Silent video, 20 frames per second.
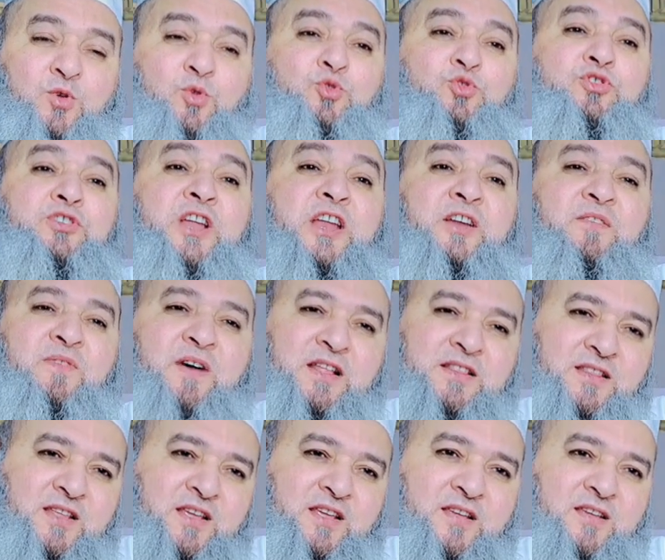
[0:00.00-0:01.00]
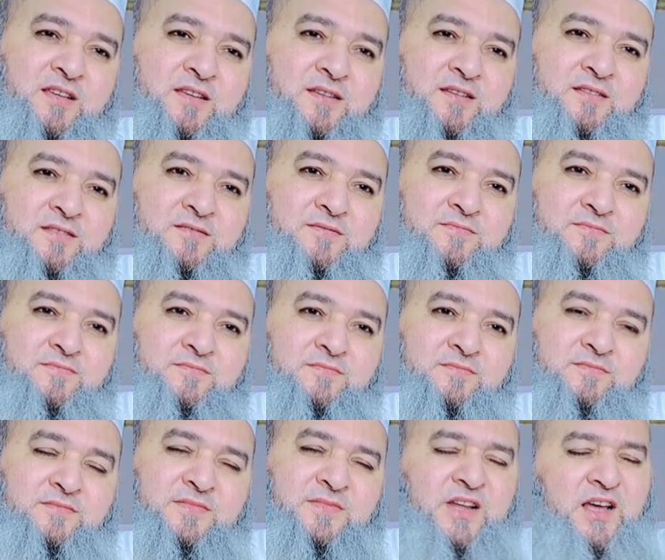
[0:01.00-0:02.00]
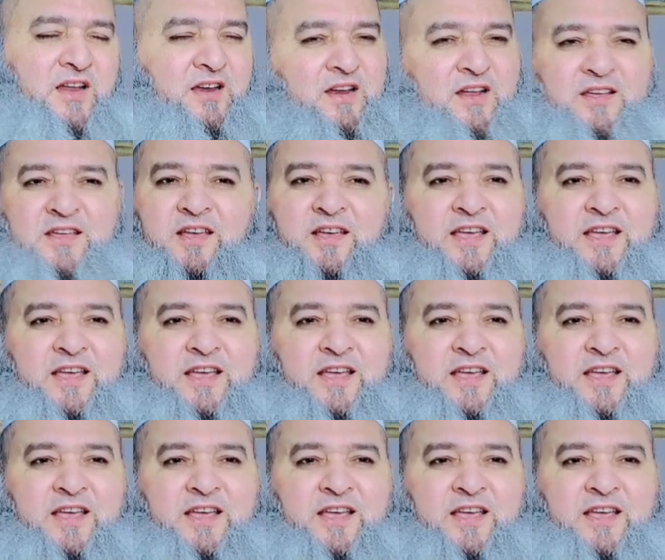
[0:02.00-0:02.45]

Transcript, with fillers: खुद डलवाते हैं अल्लाह